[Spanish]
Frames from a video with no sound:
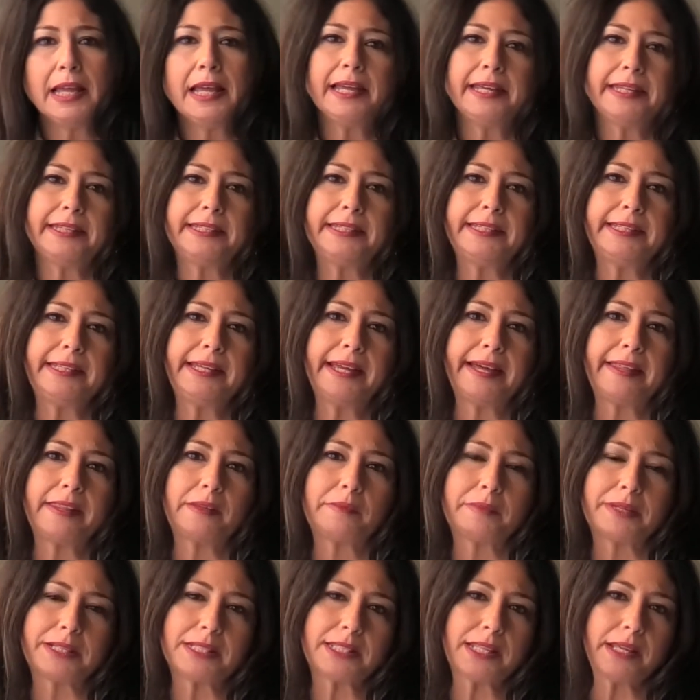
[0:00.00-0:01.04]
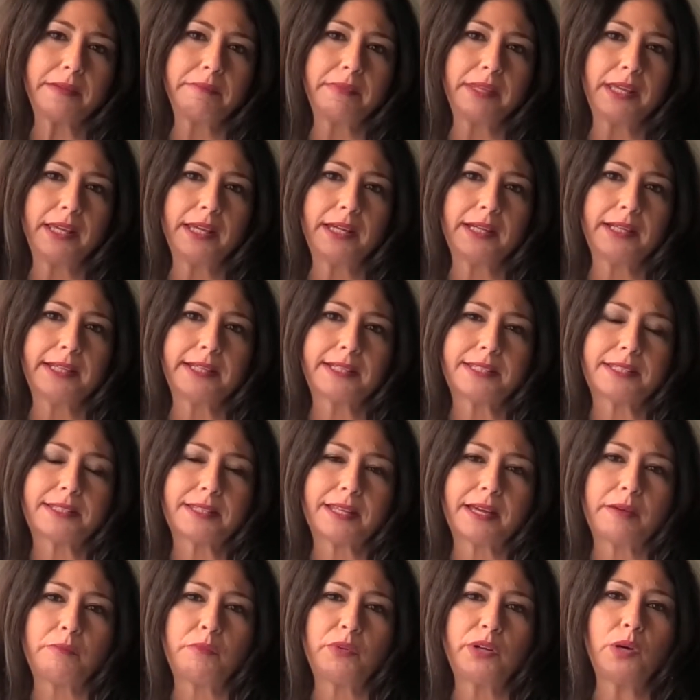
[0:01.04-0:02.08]
y además también
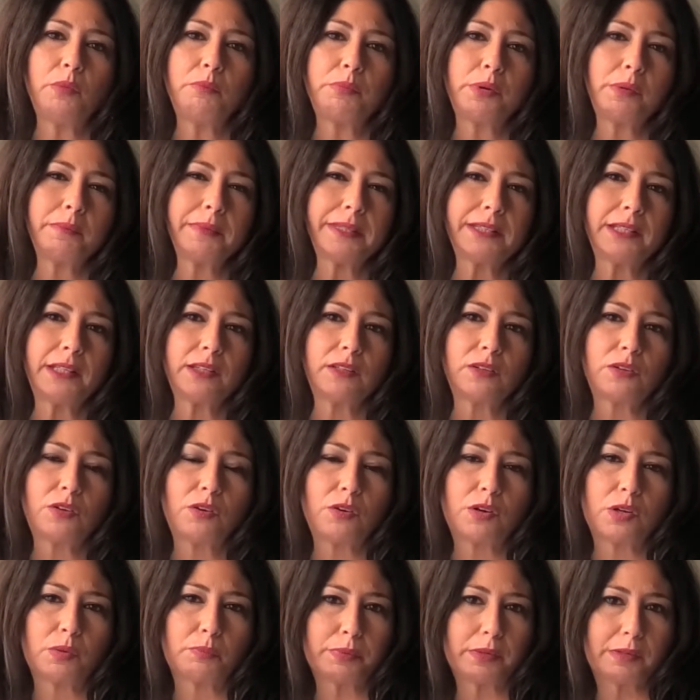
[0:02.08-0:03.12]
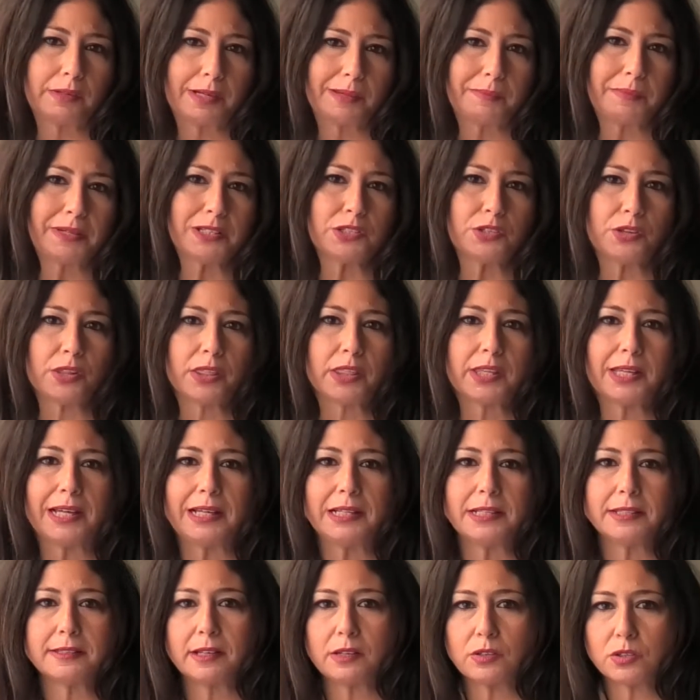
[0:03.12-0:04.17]
está muy comprometido con los problemas
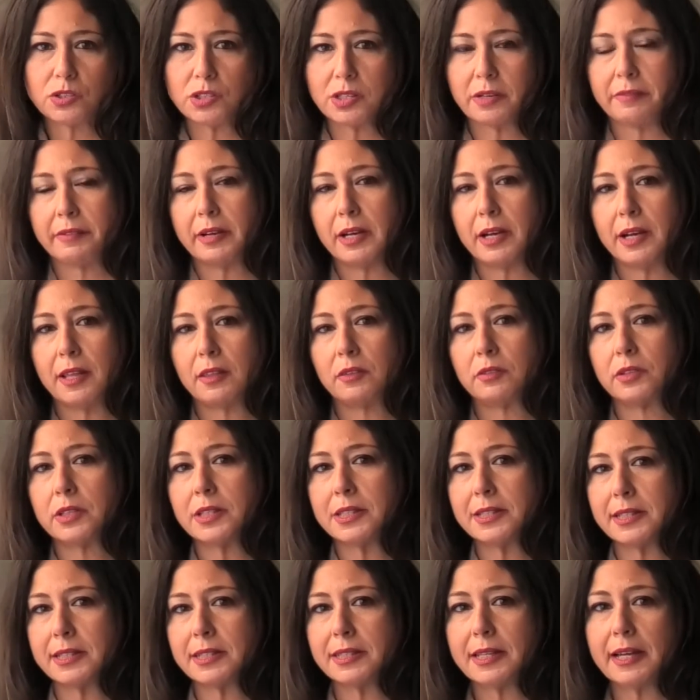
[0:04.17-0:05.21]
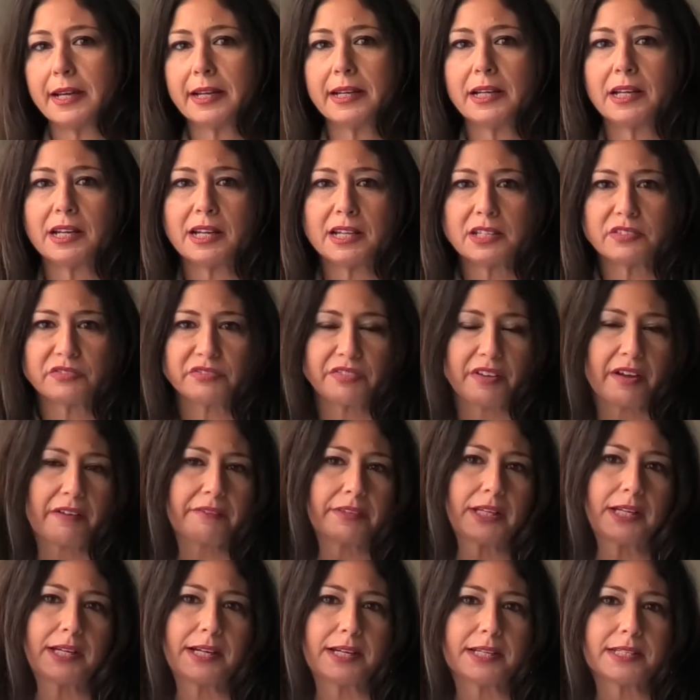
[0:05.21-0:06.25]
sociales de los trabajadores que están en las
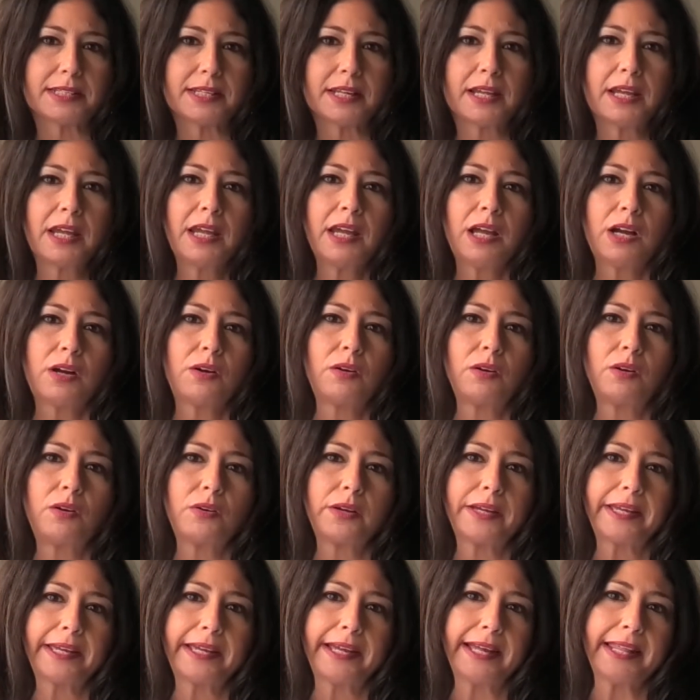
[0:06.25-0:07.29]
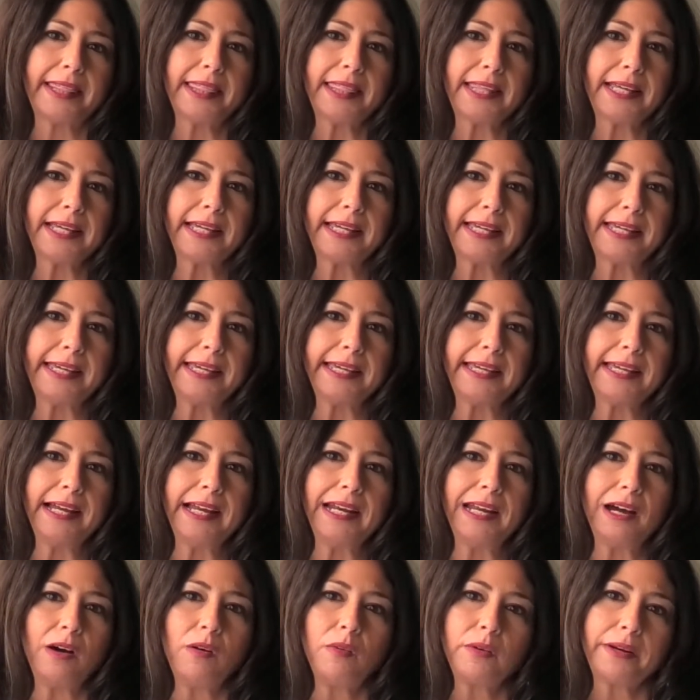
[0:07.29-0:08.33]
fábricas, con lo que hace que
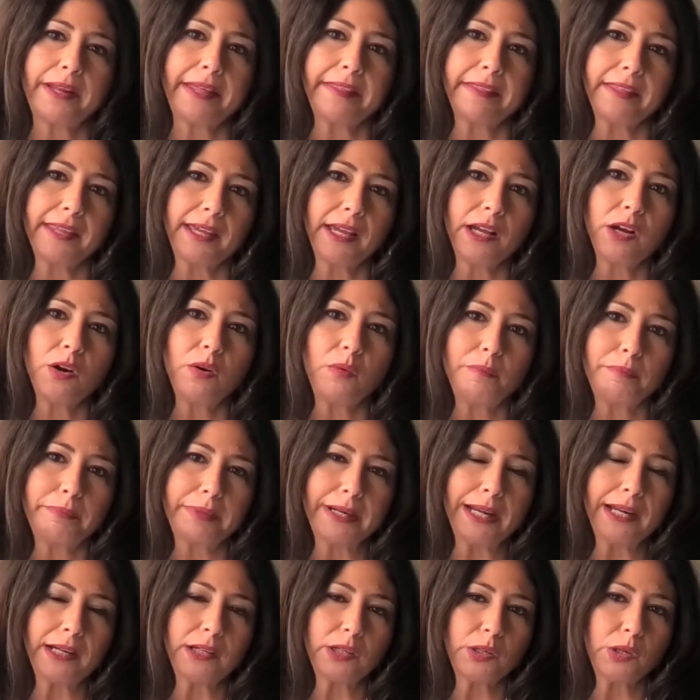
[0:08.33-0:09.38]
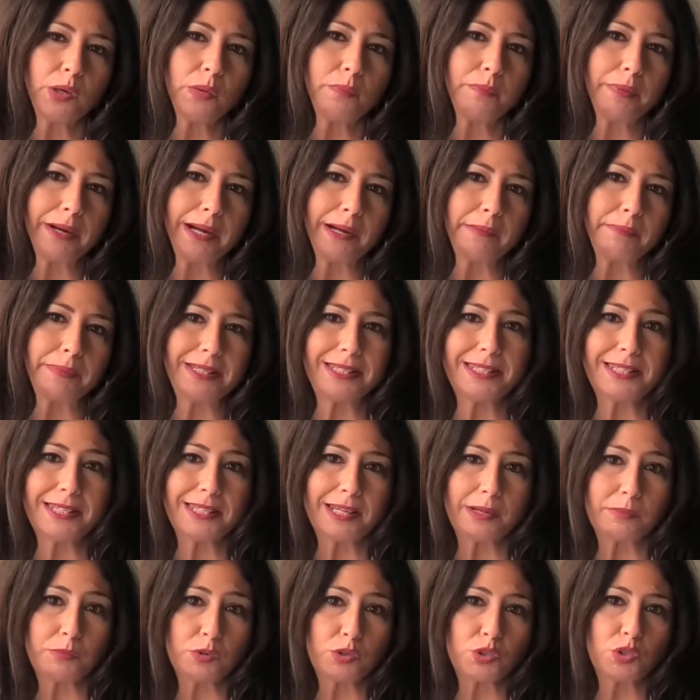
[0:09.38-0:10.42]
a la hora de comprar ropa
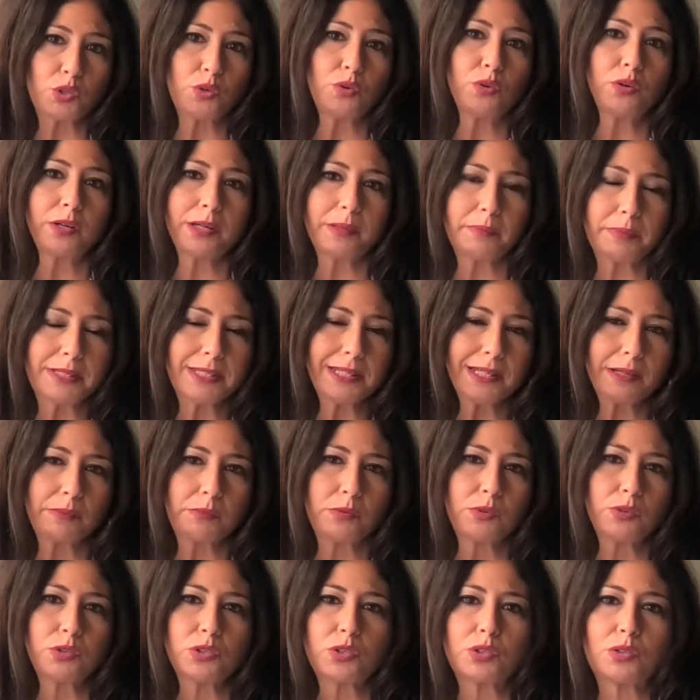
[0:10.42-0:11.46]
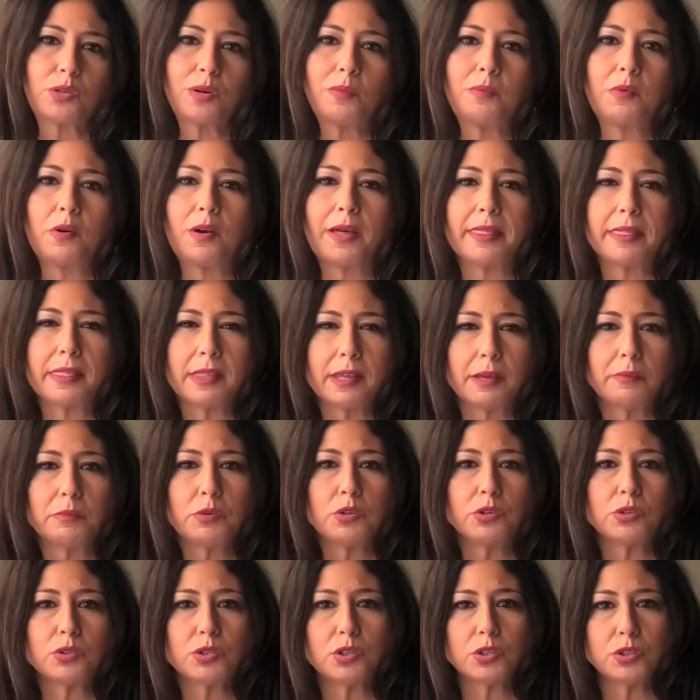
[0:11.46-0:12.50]
pensemos o repensemos cómo lo
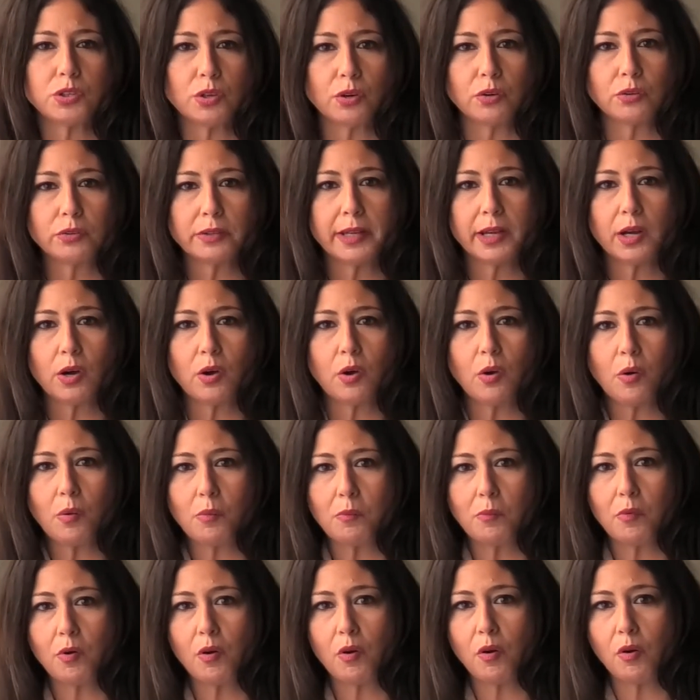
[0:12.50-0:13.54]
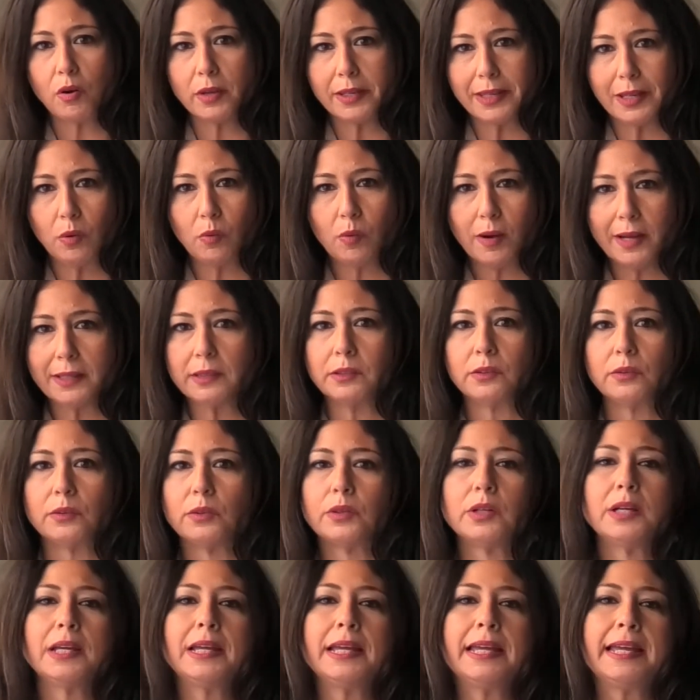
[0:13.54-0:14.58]
hacemos, dónde, cómo y
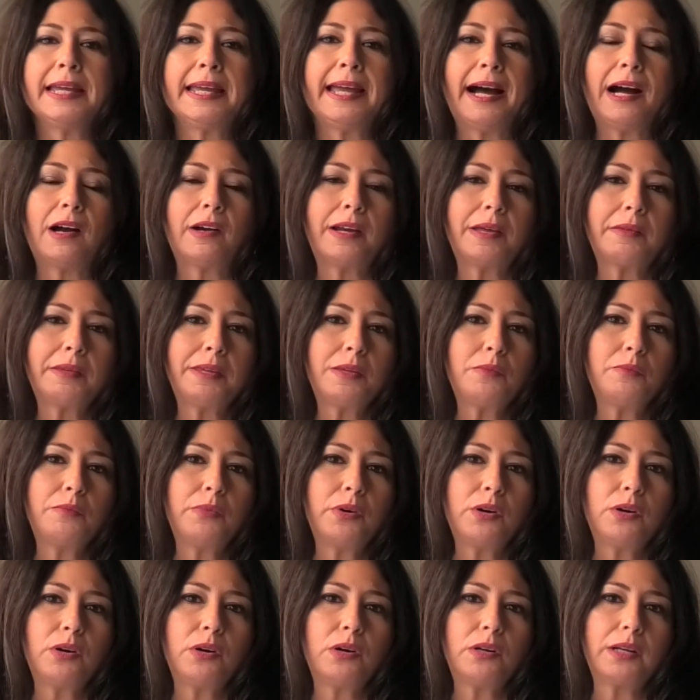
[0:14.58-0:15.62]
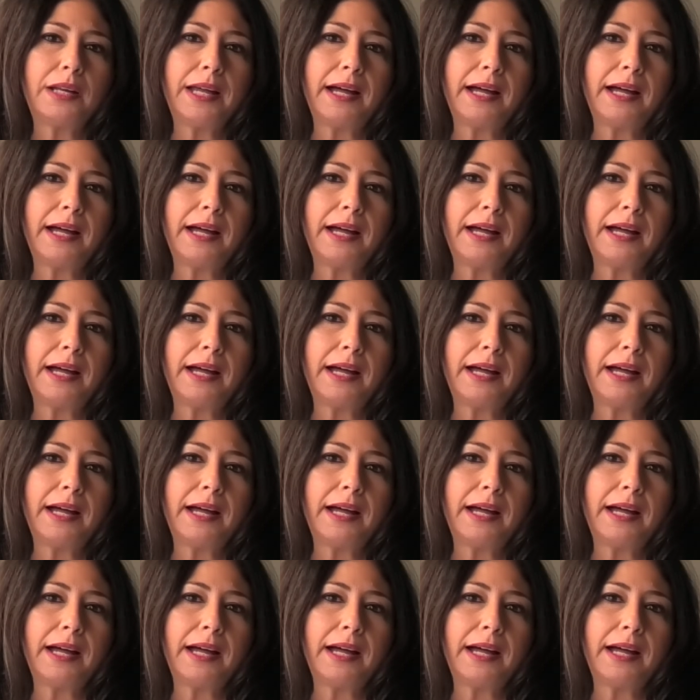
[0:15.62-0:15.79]
cuándo. Ahora mismo